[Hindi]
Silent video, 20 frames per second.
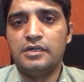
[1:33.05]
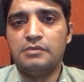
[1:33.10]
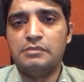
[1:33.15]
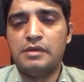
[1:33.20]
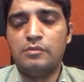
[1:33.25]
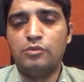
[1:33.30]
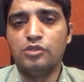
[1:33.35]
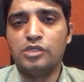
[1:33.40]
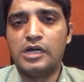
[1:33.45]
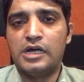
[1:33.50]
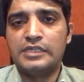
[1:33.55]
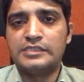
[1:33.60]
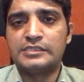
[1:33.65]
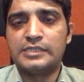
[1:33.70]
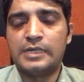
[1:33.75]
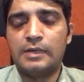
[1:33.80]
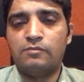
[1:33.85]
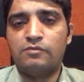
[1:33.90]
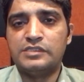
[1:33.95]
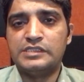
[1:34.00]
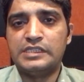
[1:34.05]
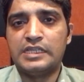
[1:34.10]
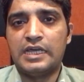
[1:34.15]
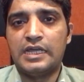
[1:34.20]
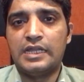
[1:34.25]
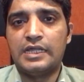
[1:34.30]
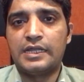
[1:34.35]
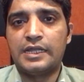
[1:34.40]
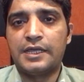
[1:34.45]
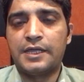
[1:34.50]
महमूद खान साहब वजी
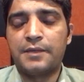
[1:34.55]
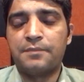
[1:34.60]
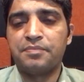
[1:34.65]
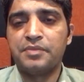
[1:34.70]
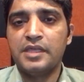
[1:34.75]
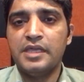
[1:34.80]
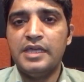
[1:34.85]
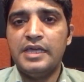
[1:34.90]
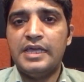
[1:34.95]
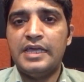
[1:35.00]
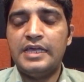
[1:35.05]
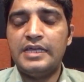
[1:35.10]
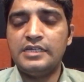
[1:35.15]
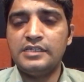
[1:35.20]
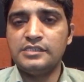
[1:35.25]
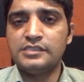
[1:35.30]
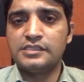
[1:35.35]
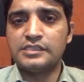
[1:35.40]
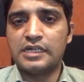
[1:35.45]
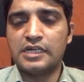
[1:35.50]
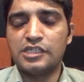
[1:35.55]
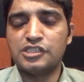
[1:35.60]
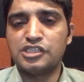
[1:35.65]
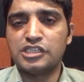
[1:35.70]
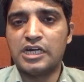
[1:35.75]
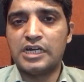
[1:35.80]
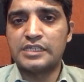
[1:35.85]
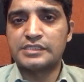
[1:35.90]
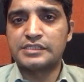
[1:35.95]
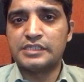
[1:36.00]
अला रहे इन साढ़े
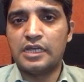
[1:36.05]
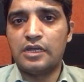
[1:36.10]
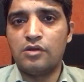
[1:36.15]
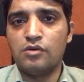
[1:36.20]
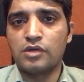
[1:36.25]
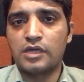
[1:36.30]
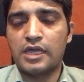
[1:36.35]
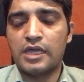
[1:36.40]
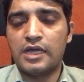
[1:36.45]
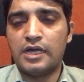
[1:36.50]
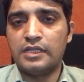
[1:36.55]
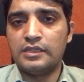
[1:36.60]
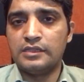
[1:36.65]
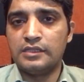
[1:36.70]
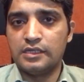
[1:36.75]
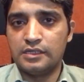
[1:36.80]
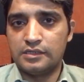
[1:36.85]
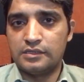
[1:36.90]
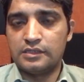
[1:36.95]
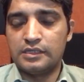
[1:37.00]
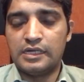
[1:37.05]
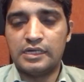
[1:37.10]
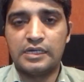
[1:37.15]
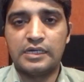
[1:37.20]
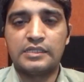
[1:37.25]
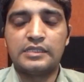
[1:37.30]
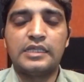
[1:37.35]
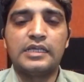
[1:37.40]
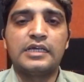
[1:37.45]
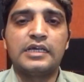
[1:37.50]
चार सालों के अंदर
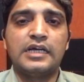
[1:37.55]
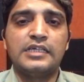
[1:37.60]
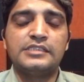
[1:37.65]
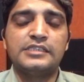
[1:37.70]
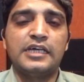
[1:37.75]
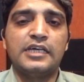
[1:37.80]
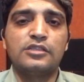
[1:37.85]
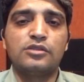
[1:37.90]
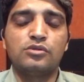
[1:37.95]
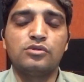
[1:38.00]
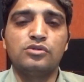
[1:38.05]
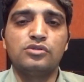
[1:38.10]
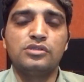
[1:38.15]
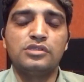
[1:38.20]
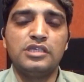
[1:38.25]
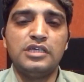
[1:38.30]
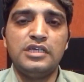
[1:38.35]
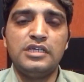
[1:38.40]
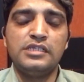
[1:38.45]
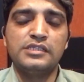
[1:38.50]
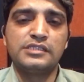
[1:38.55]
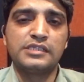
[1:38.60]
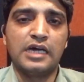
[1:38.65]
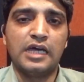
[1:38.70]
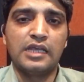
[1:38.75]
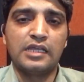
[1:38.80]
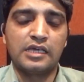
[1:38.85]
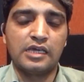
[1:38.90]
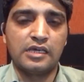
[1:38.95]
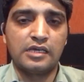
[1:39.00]
अगर देखा जाए तो तीन
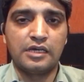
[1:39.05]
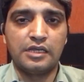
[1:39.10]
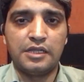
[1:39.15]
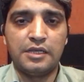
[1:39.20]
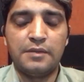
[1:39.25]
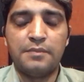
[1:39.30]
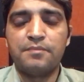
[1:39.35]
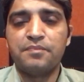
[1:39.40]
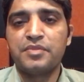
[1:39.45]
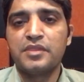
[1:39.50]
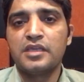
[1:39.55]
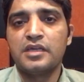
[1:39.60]
साल के करीब